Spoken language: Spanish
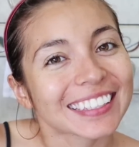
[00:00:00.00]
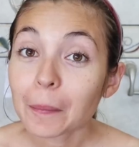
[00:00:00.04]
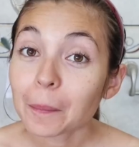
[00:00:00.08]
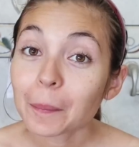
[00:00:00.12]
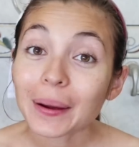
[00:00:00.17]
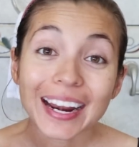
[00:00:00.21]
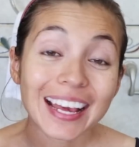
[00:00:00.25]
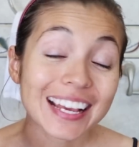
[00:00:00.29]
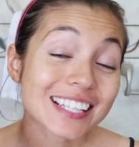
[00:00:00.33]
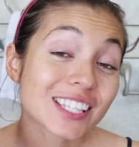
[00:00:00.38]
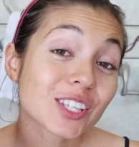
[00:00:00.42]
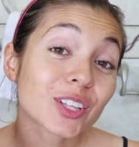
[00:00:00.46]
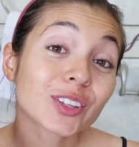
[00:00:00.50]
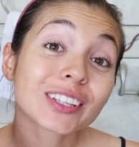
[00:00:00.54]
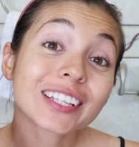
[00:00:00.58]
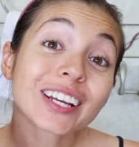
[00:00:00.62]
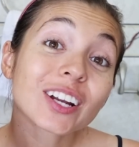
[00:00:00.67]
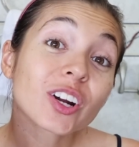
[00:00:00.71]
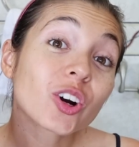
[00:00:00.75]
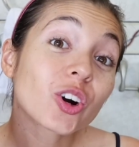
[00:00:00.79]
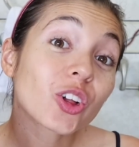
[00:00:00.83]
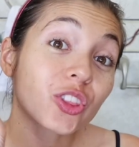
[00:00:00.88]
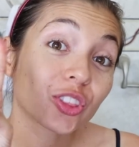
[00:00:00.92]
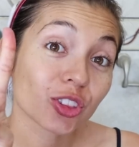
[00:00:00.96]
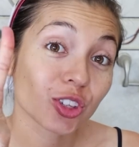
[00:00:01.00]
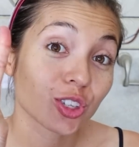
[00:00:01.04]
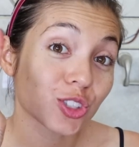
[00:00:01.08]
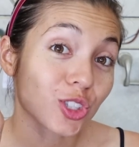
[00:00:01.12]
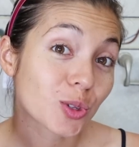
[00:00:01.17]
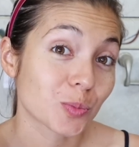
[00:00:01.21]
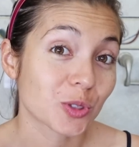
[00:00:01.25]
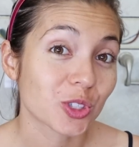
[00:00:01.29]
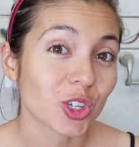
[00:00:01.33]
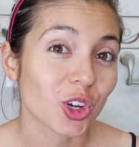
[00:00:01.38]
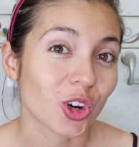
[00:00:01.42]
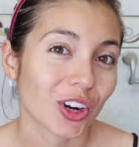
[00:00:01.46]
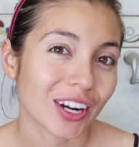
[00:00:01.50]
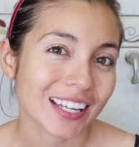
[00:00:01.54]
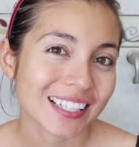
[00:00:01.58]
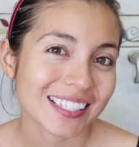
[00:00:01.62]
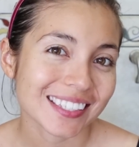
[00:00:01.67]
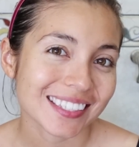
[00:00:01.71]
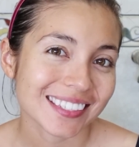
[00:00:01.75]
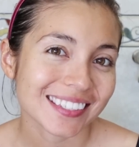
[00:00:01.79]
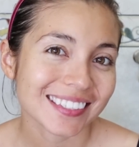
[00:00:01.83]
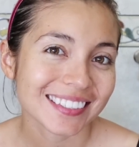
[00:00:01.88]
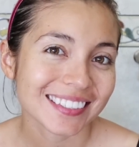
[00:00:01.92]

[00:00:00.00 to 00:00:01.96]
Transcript: Para eso tengo dos opciones.